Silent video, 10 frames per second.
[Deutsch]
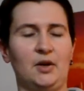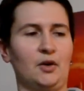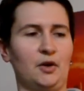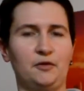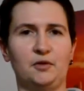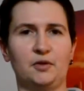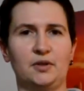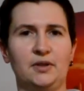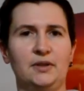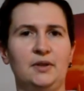
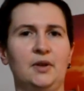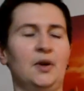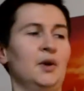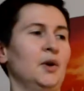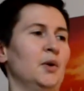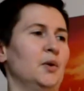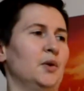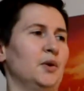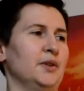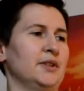Öffnung
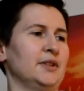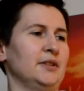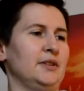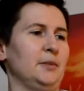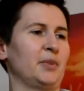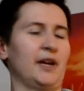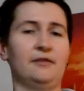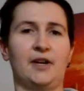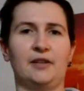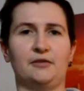und die
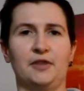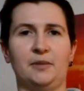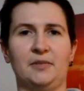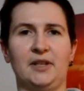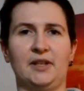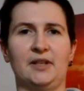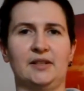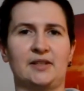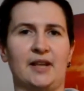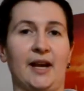Brennweite von dem Ding
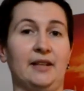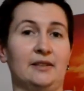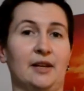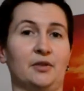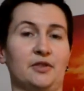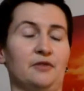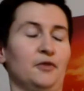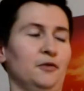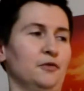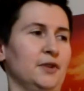ist
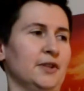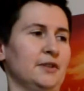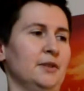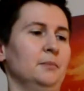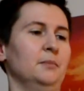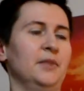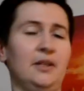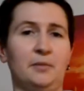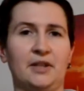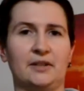1500
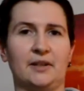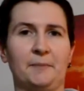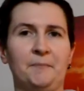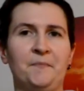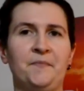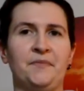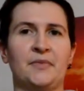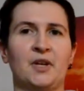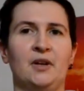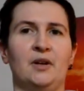mm.
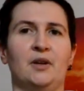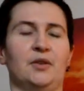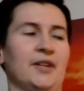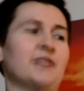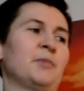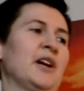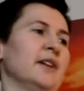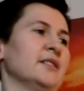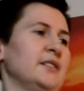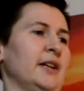Und das bei
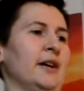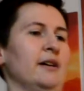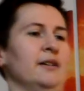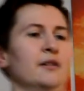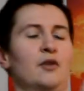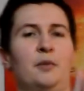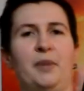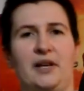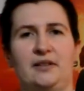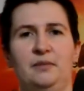einer sehr
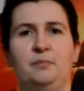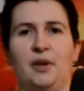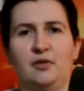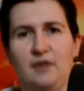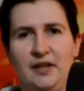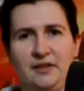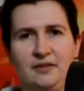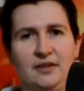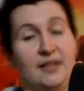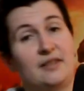kompakten
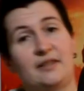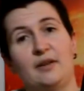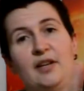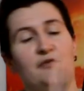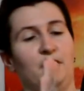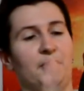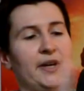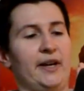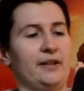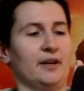Bauweise. Und das ist auch ein
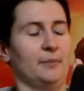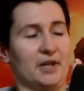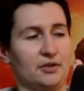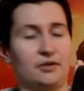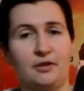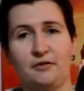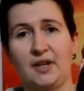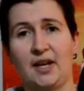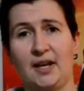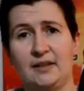Vorteil der
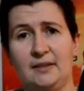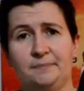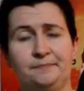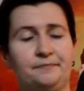Maxotov-Geräte.